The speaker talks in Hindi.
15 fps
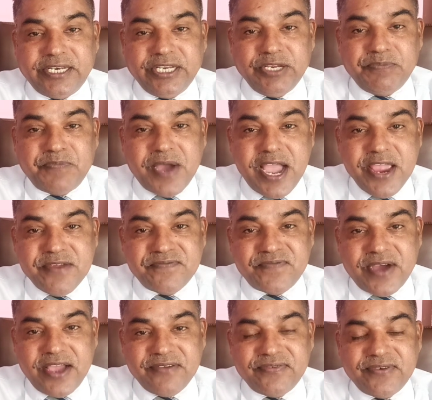थ्री फाइव
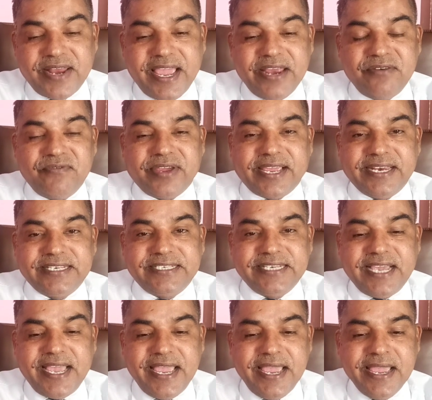फाइव नाइन
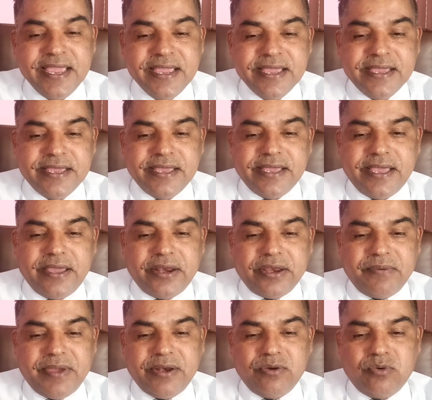वैकेंसियाँ हैं
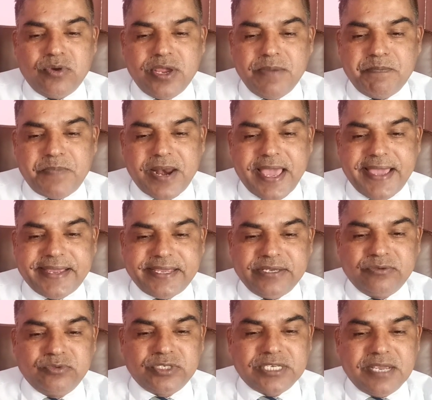रेवेन्यू एम्प्लाय की
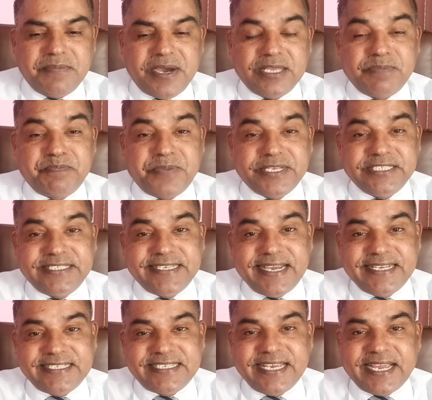उसके बाद
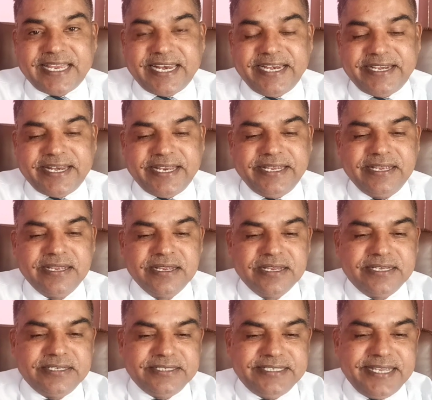पंचायत सेक्रेटरी
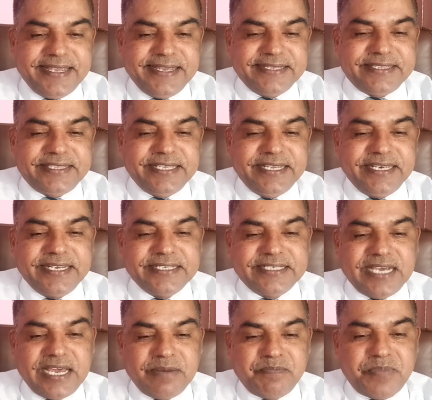ये है तीन
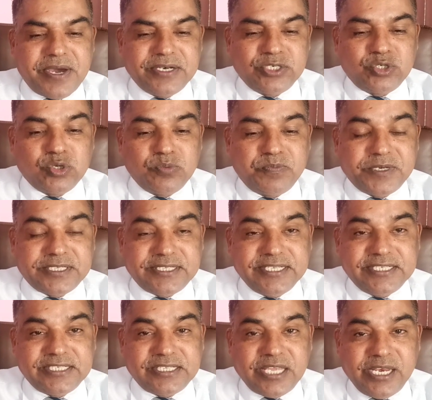हज़ार पाँच सौ
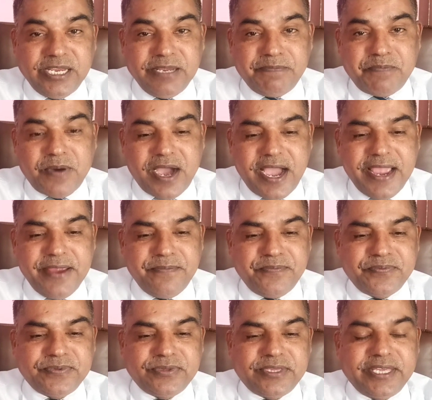बत्तीस थ्री फाइव
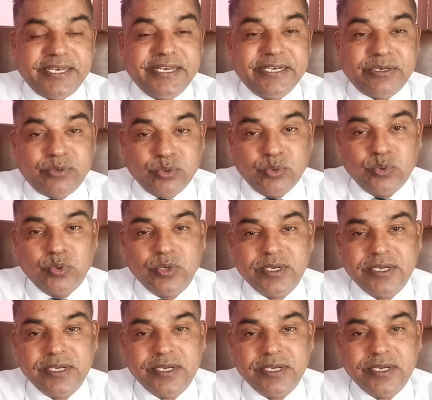थ्री टू